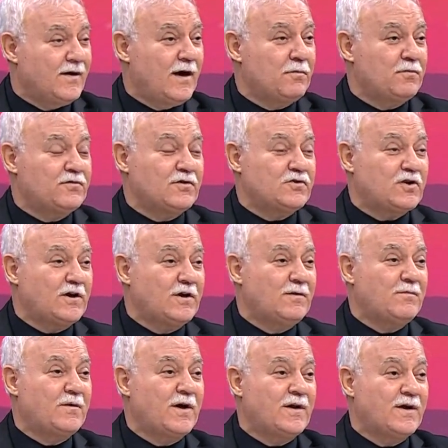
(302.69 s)
Kapısı
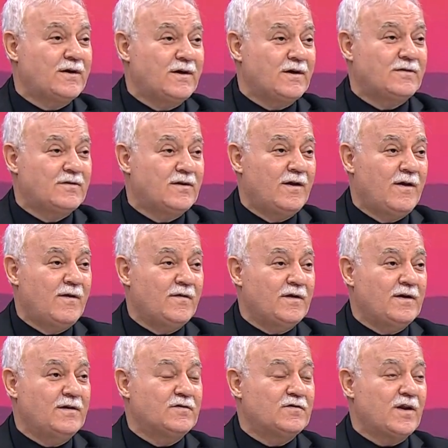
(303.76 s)
çalınmayana git.
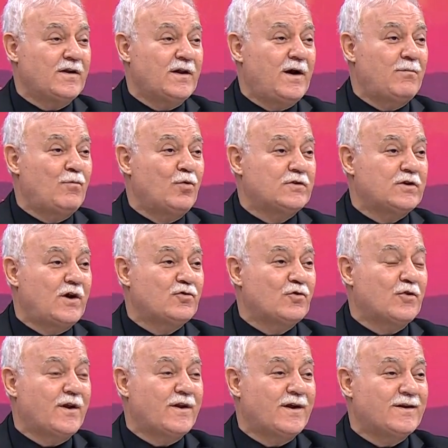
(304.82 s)
İnsana muhtaç
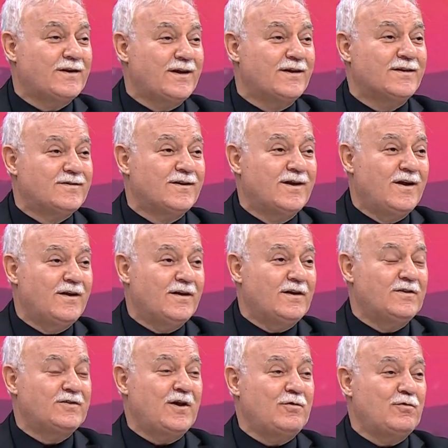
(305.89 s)
olana git.
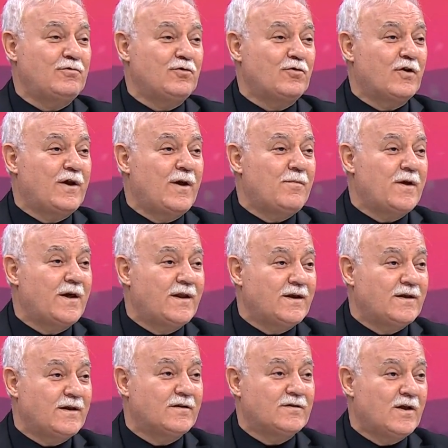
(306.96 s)
İnsan yüzü
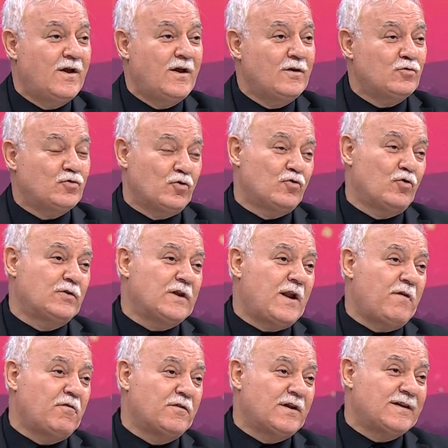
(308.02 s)
göremeyene git. Çocuğu
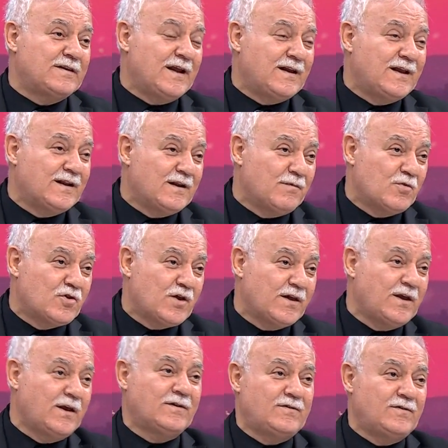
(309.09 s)
tarafından terk edilmişe
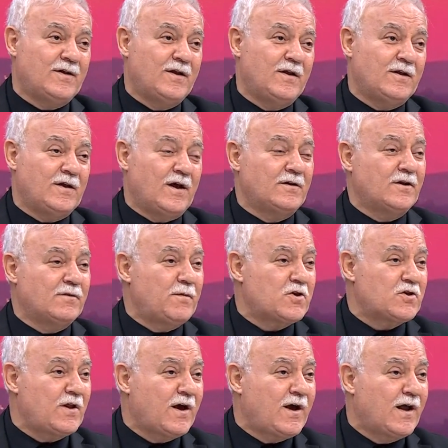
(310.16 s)
git. Yalnız
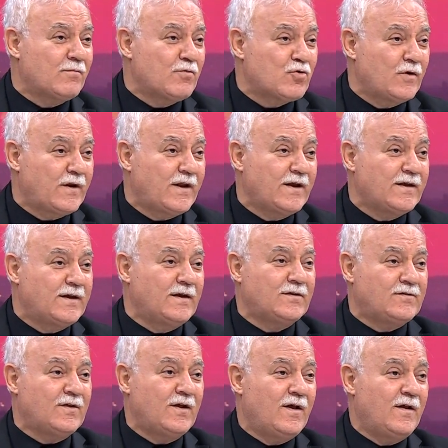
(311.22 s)
başına kalmış olana
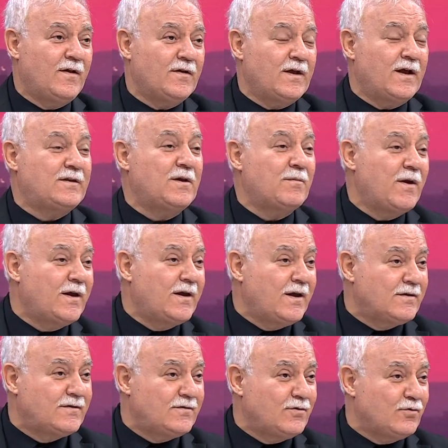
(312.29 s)
git. Yetime
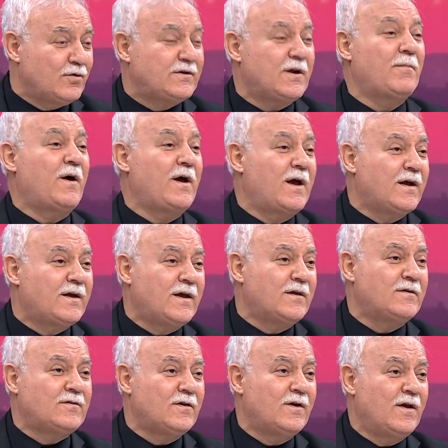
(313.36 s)
git, yütemaya
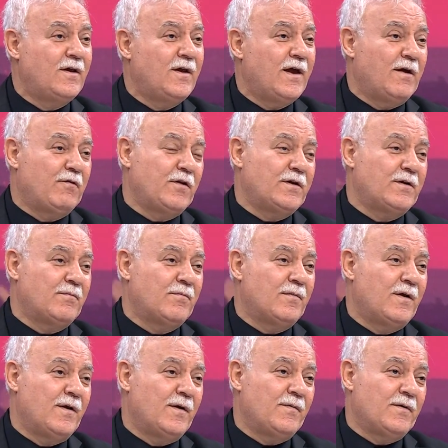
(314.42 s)
git. Efendim
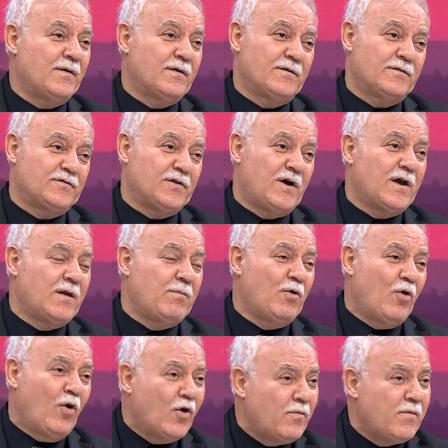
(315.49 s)

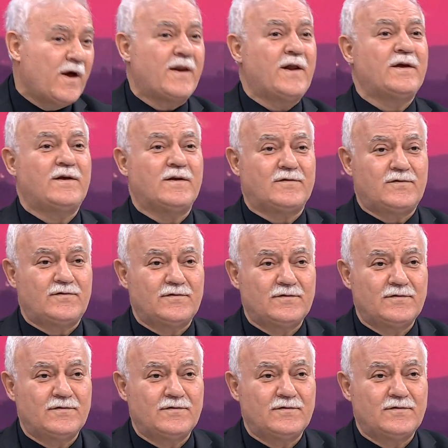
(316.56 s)
sahibi olmayana git.